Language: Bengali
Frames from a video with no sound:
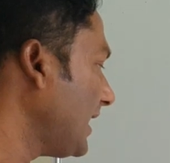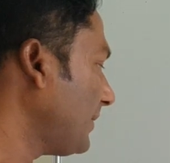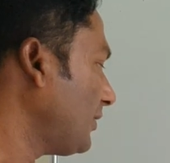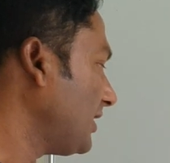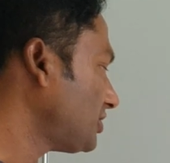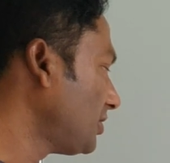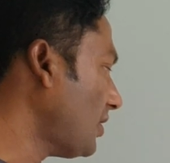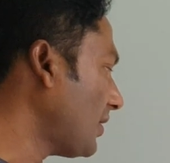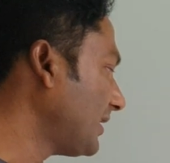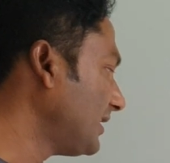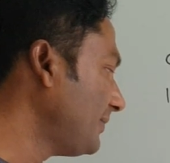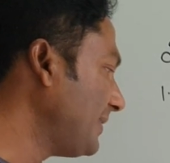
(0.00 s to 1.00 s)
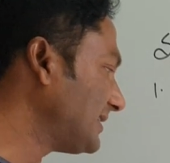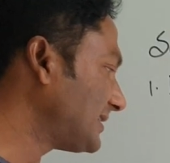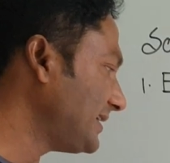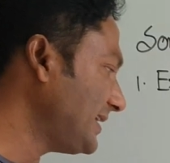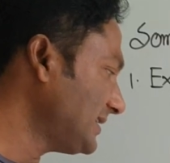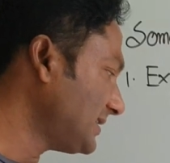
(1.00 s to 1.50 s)
এরপর আসে লগারিদমিক
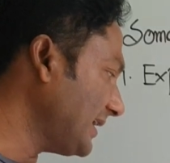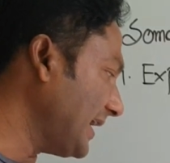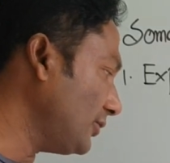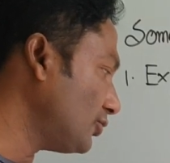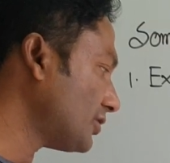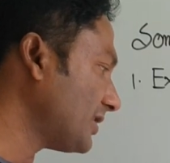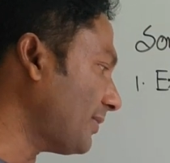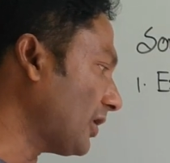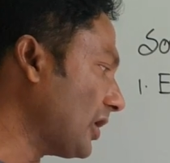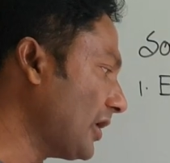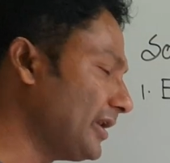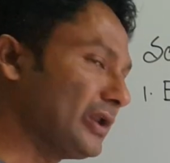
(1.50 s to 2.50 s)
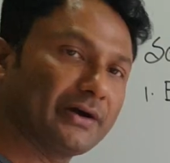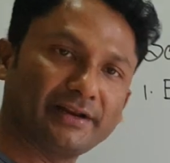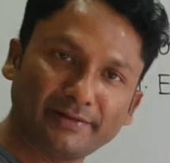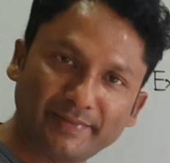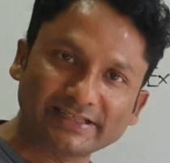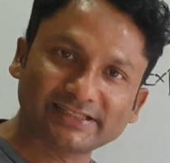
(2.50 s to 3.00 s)
সিরিজ এই দুটোকে বলা হয়
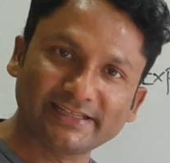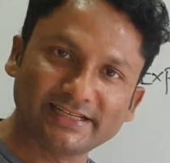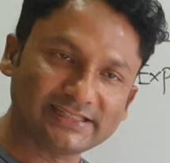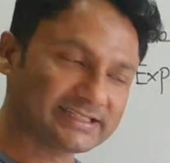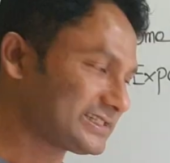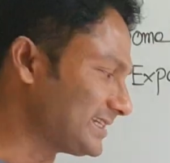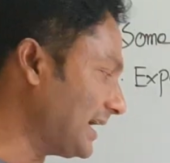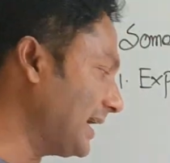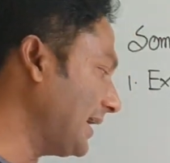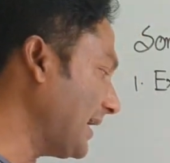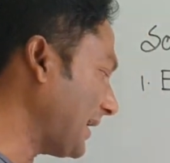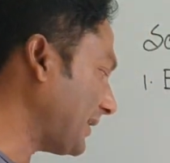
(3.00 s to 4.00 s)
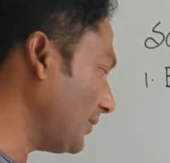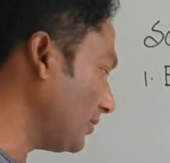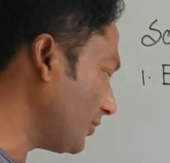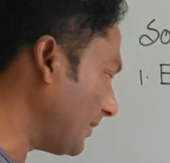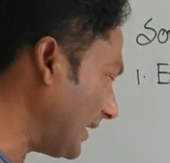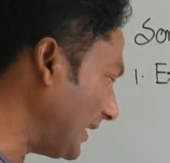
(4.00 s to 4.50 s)
লগারিদমিক সিরিজ একটা হলো
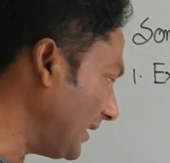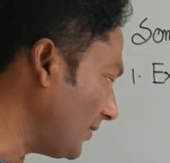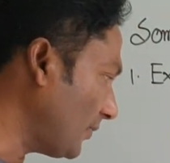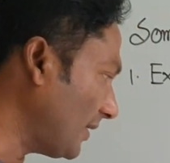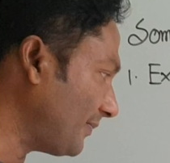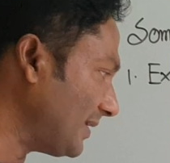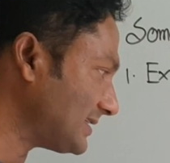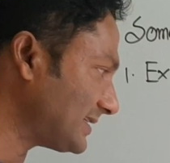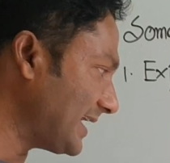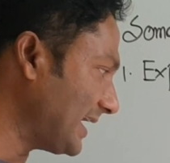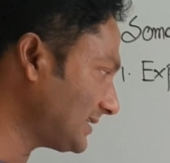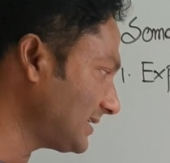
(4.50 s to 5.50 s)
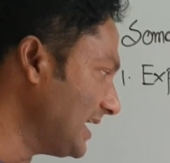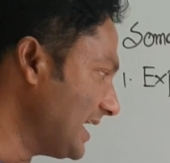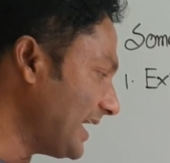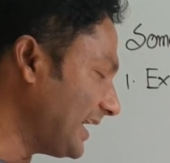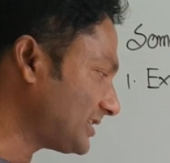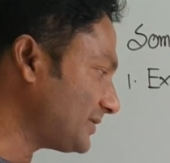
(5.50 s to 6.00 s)
তোমার এল এন ওয়ান প্লাস এক্স
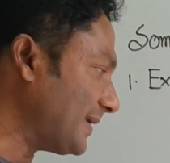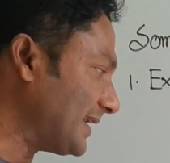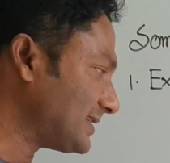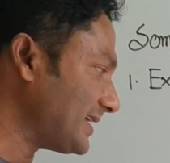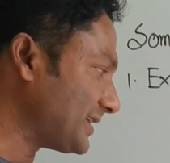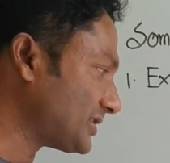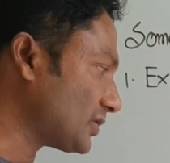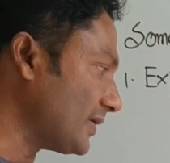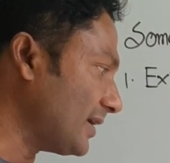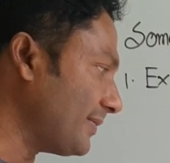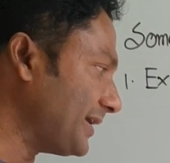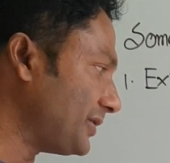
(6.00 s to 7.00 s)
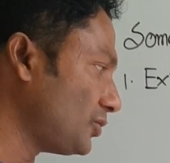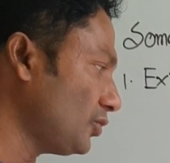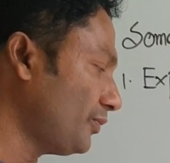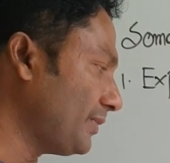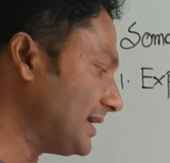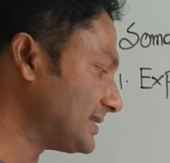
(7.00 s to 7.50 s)
এক্স মাইনাস এক্স স্কোয়ার বাই টু
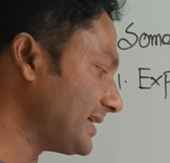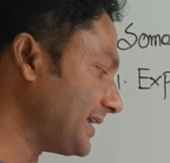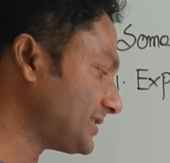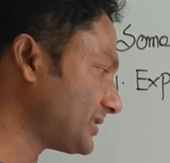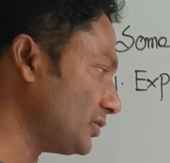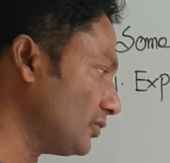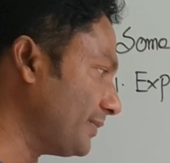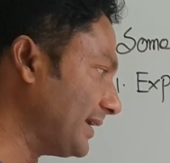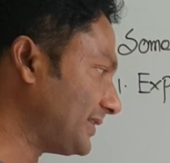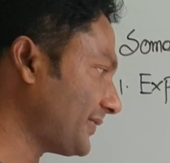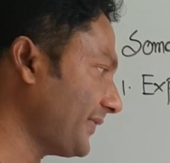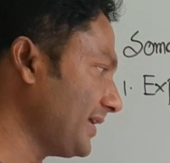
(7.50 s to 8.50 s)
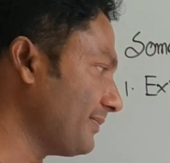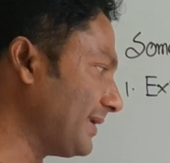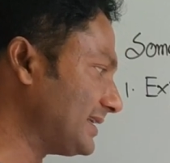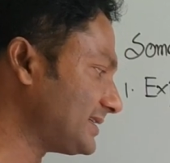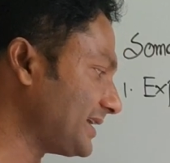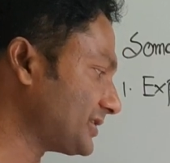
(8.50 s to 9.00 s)
প্লাস এক্স কিউব বাই থ্রি
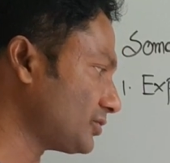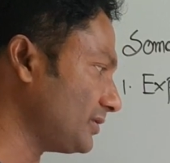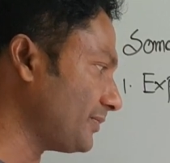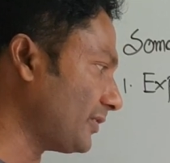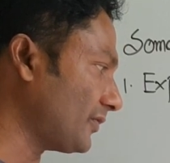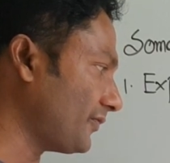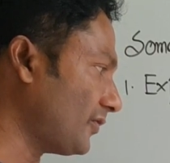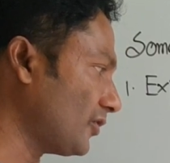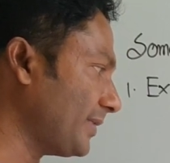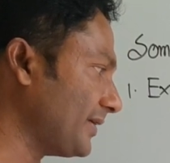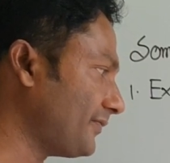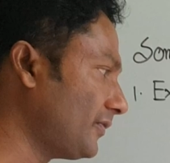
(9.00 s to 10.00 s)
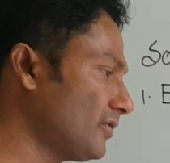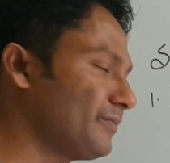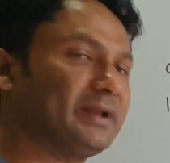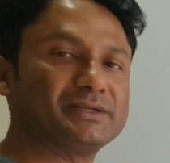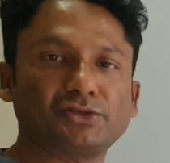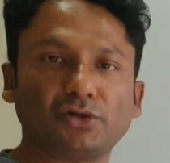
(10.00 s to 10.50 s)
মাইনাস এক্স টু দি পর ফোর বাই ফোর
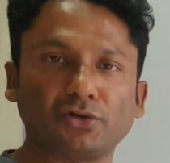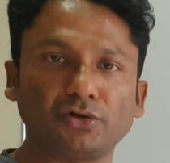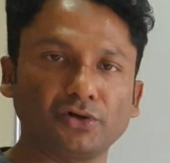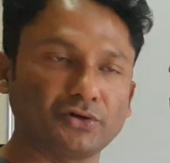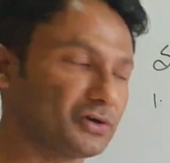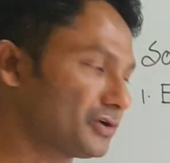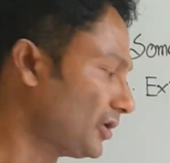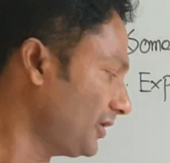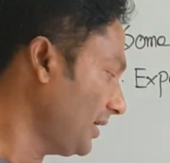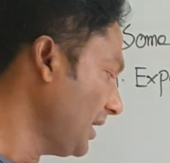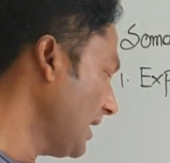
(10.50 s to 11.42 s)
প্লাস ডট ডট ডট ডট ডট